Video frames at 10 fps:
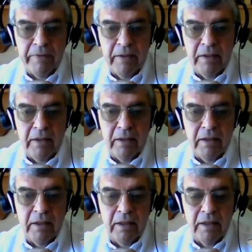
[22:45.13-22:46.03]

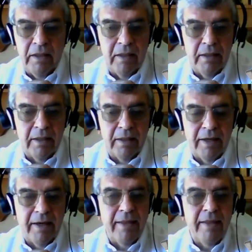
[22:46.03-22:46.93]
eh,
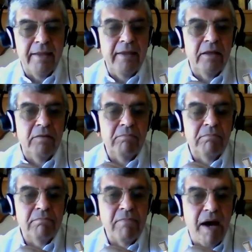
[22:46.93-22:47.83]
cada día
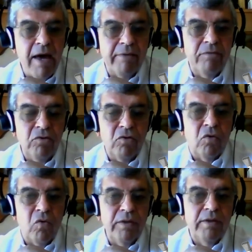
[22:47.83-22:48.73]
más nos
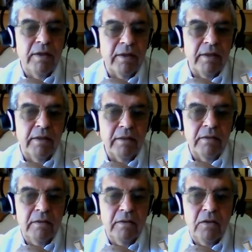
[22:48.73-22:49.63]
cuesta creer